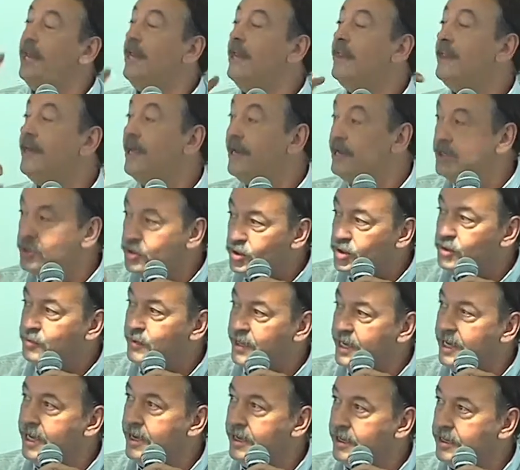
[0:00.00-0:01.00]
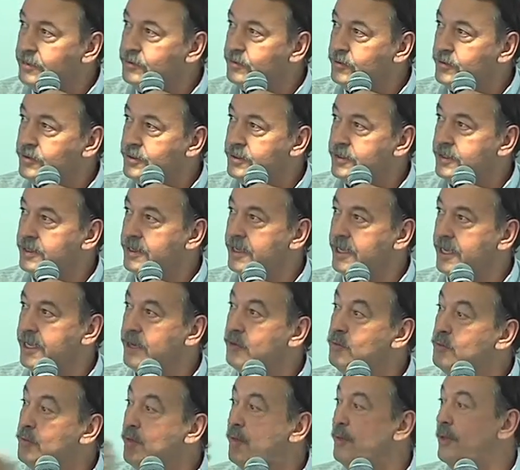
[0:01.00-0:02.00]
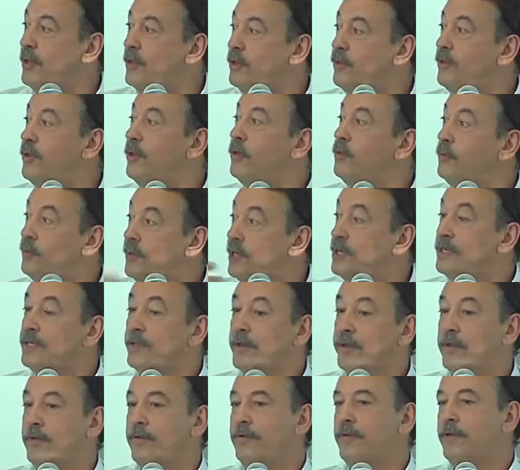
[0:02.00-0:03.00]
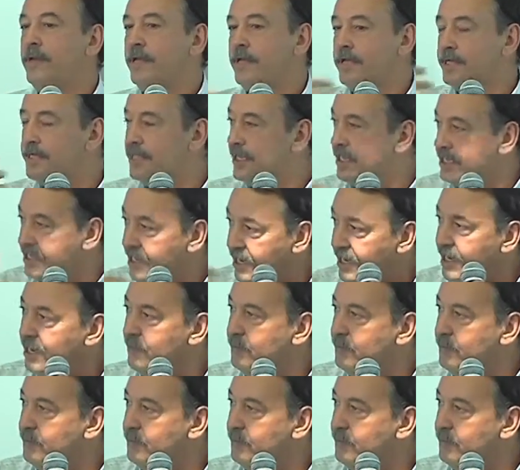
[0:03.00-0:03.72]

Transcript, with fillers: il faut savoir utiliser ces, mécanismes à un moment donné.